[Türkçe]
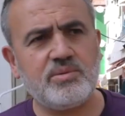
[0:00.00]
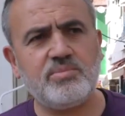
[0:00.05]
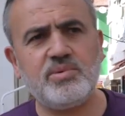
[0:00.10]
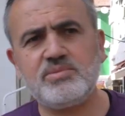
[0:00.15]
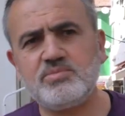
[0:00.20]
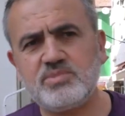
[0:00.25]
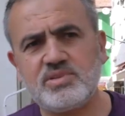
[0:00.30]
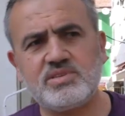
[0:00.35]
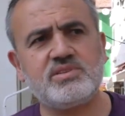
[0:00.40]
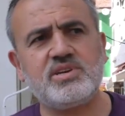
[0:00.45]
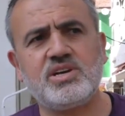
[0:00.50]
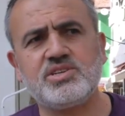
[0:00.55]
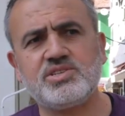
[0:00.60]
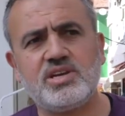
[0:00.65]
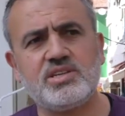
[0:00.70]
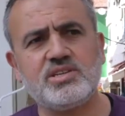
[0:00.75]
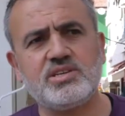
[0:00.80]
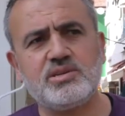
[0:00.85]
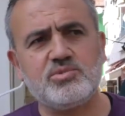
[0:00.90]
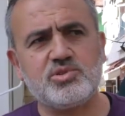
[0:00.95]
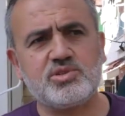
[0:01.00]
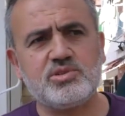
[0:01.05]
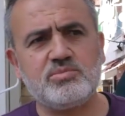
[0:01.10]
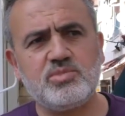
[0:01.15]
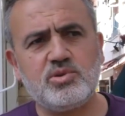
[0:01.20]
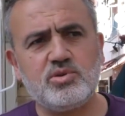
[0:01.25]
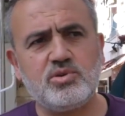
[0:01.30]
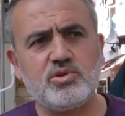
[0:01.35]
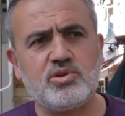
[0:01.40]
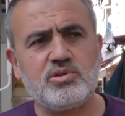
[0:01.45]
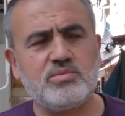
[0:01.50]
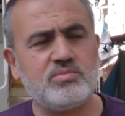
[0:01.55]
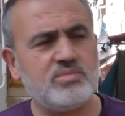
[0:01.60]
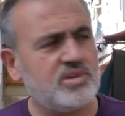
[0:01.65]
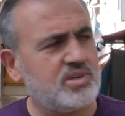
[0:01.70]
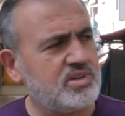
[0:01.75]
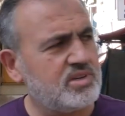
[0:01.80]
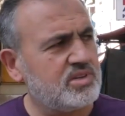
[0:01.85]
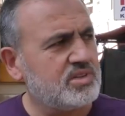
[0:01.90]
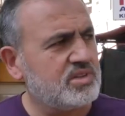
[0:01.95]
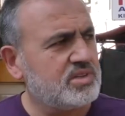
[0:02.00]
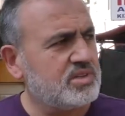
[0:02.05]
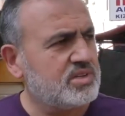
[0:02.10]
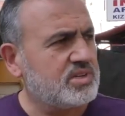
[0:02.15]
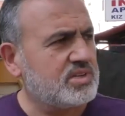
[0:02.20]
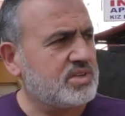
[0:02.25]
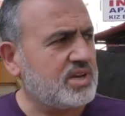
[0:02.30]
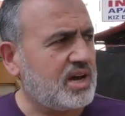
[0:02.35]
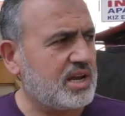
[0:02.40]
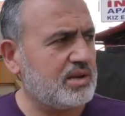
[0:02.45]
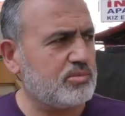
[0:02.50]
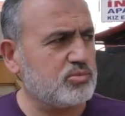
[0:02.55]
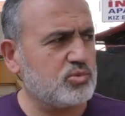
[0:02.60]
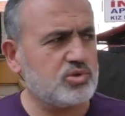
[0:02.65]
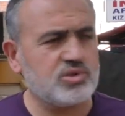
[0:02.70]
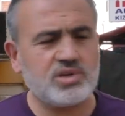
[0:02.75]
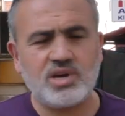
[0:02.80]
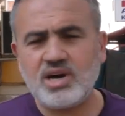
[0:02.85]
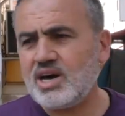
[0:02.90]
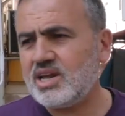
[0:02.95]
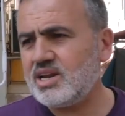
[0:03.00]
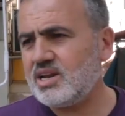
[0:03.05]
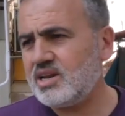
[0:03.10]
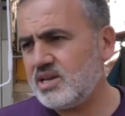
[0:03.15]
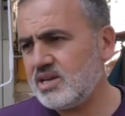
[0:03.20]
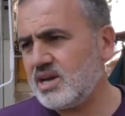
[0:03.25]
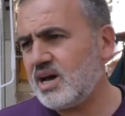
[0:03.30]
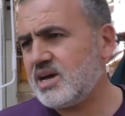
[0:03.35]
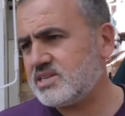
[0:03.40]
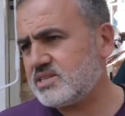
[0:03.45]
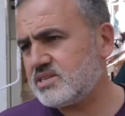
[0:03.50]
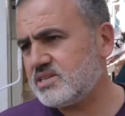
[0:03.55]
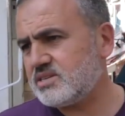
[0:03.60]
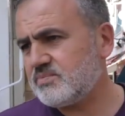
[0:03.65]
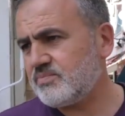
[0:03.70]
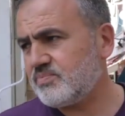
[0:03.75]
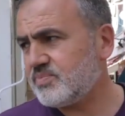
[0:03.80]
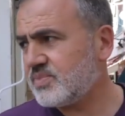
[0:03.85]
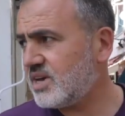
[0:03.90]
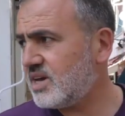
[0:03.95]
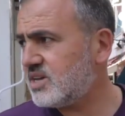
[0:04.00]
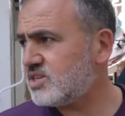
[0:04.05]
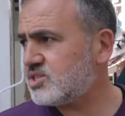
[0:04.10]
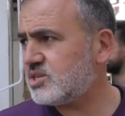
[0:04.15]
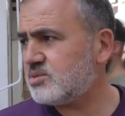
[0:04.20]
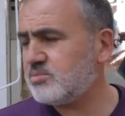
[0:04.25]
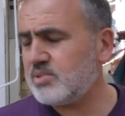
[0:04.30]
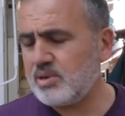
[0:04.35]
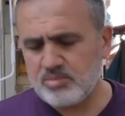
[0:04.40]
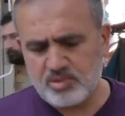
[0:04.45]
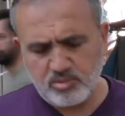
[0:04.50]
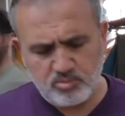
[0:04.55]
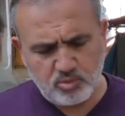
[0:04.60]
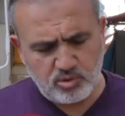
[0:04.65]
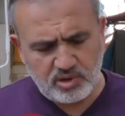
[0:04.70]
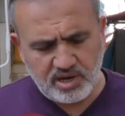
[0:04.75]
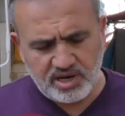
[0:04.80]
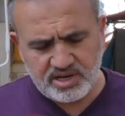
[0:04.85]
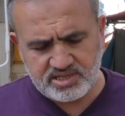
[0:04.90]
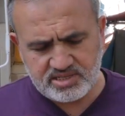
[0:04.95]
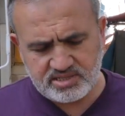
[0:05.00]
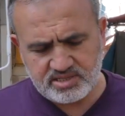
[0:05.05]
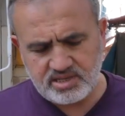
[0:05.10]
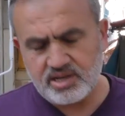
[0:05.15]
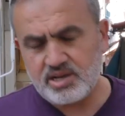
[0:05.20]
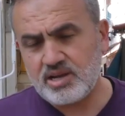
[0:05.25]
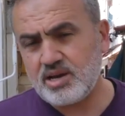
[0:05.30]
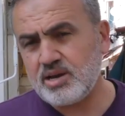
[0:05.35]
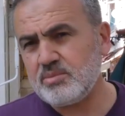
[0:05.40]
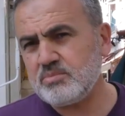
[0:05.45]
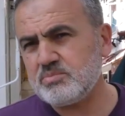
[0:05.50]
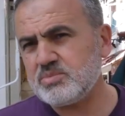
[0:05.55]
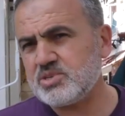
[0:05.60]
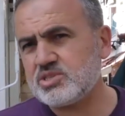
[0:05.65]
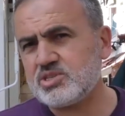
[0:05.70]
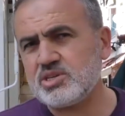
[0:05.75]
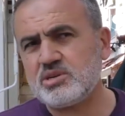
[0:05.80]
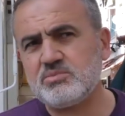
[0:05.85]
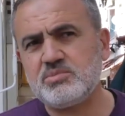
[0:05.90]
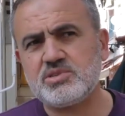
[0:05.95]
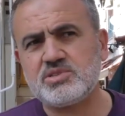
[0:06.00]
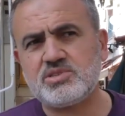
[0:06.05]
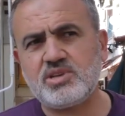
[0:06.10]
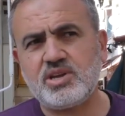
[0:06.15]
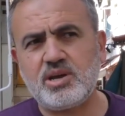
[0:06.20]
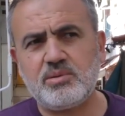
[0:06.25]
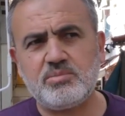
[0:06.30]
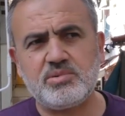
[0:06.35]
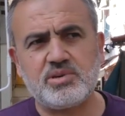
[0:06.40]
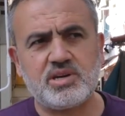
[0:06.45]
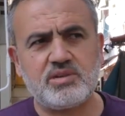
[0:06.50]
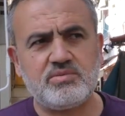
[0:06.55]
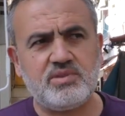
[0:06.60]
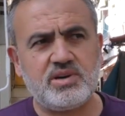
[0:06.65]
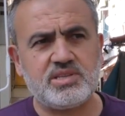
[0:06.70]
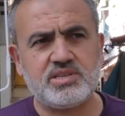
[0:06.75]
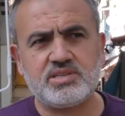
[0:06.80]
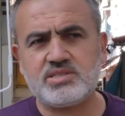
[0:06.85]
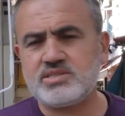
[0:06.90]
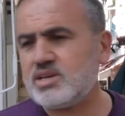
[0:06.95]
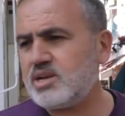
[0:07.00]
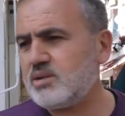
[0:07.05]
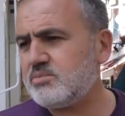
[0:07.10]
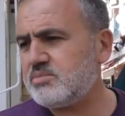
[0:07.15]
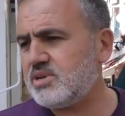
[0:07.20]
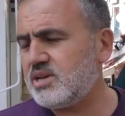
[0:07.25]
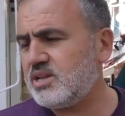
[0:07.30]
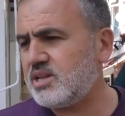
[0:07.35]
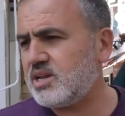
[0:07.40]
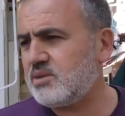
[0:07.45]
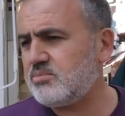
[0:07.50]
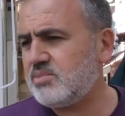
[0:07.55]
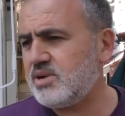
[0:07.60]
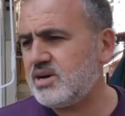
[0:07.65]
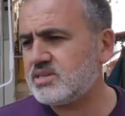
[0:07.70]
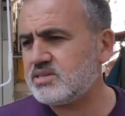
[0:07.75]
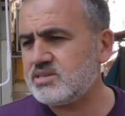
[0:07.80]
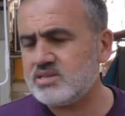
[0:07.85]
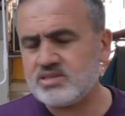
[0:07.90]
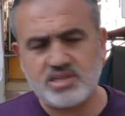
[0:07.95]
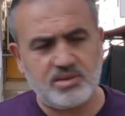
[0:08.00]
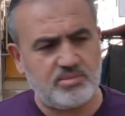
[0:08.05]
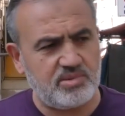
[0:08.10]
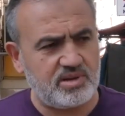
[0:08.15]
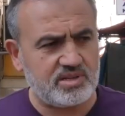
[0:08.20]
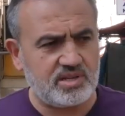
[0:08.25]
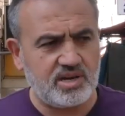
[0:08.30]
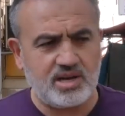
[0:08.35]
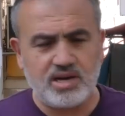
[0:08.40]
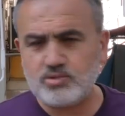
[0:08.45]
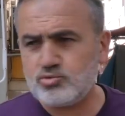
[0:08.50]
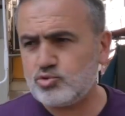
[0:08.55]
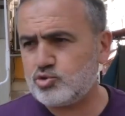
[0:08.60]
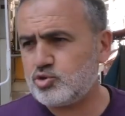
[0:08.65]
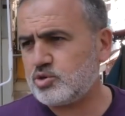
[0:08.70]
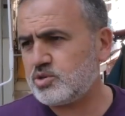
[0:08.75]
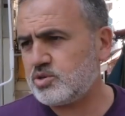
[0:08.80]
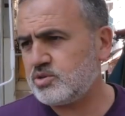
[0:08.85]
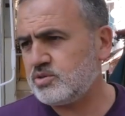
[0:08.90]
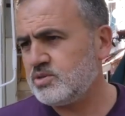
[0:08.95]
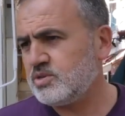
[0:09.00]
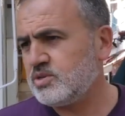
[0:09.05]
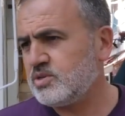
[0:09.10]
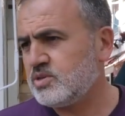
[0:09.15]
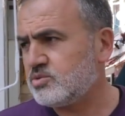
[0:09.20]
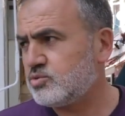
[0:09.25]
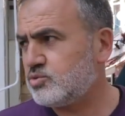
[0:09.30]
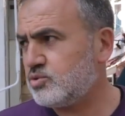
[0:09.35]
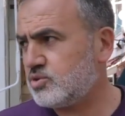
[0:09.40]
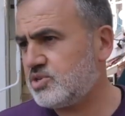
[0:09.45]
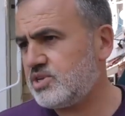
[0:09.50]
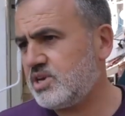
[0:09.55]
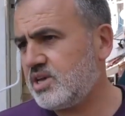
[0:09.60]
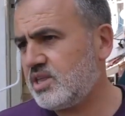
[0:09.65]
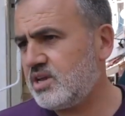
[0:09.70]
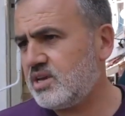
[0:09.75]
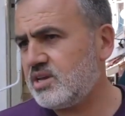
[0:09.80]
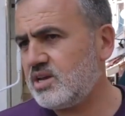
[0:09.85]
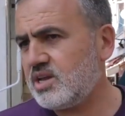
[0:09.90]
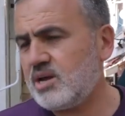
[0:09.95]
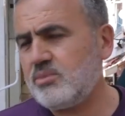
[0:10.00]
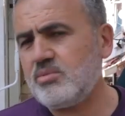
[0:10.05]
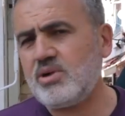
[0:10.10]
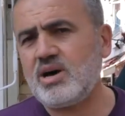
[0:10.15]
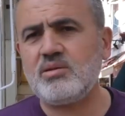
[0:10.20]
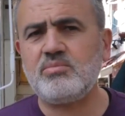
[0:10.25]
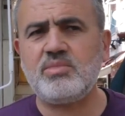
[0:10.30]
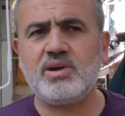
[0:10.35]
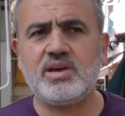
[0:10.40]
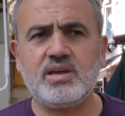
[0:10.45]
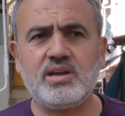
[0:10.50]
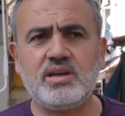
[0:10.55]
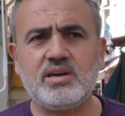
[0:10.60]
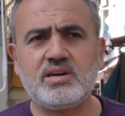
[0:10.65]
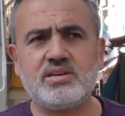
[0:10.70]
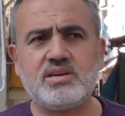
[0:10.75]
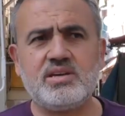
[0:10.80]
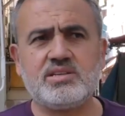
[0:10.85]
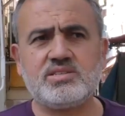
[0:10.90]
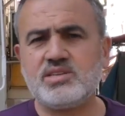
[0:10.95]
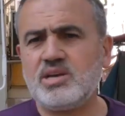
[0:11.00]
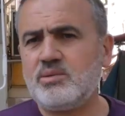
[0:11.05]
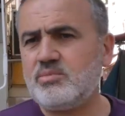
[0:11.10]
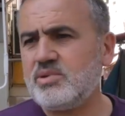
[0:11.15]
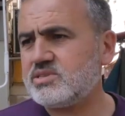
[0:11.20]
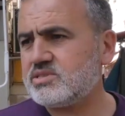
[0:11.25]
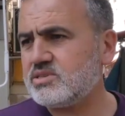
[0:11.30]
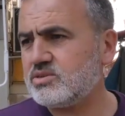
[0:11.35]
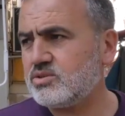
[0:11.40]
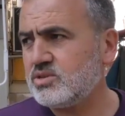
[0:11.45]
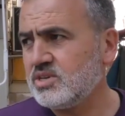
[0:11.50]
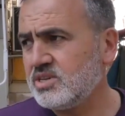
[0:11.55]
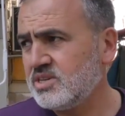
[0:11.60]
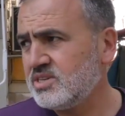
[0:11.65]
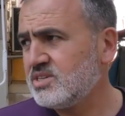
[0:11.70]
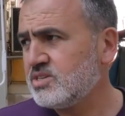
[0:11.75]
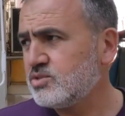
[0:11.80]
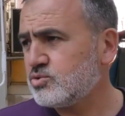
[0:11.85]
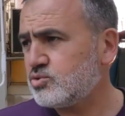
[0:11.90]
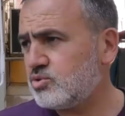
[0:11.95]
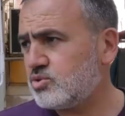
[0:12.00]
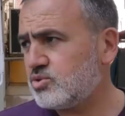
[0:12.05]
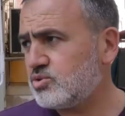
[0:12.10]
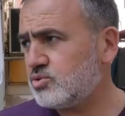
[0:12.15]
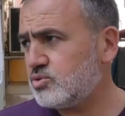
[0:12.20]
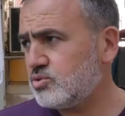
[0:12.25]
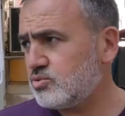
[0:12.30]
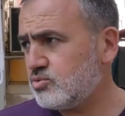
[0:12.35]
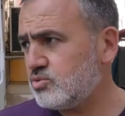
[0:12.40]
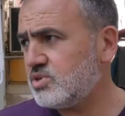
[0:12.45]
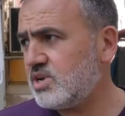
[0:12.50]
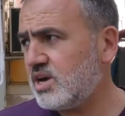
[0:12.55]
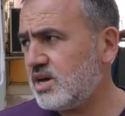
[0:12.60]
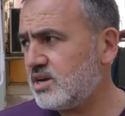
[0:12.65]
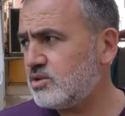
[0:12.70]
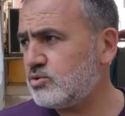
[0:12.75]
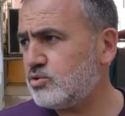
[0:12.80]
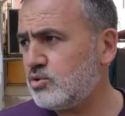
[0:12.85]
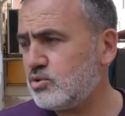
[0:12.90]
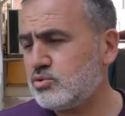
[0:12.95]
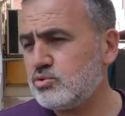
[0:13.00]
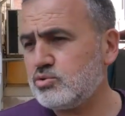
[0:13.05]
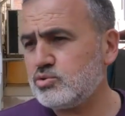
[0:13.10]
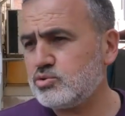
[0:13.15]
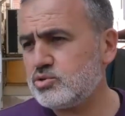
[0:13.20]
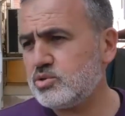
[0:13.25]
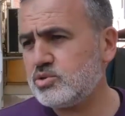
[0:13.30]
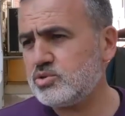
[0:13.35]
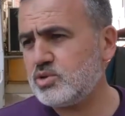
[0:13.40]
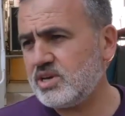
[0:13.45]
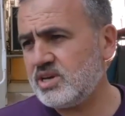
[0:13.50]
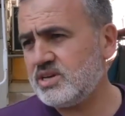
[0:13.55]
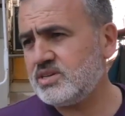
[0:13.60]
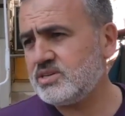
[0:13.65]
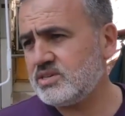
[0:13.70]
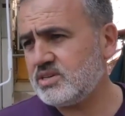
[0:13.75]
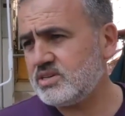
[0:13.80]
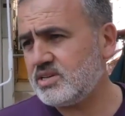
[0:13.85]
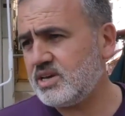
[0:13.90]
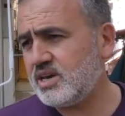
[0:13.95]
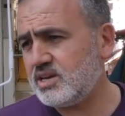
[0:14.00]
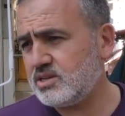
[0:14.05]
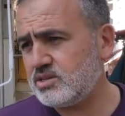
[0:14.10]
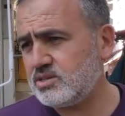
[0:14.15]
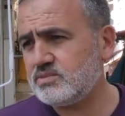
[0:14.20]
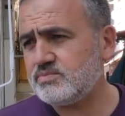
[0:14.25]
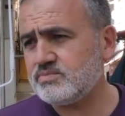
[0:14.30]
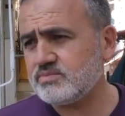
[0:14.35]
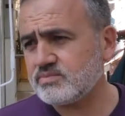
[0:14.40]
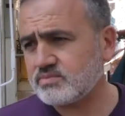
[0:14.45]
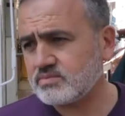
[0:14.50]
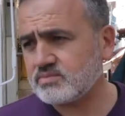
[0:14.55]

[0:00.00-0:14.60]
de ben yaşadığım için biliyorum. Ya alım gücü haliyle az. Yani şimdi ben bir Bulgaristan'a, bir Sırbistan'a, bir Hırvatistan'a bir yerlere baktığın zaman daha düşük Türkiye'den yani. Ama Almanya'na kıyaslayamazsın. Çünkü dünyanın dördüncü en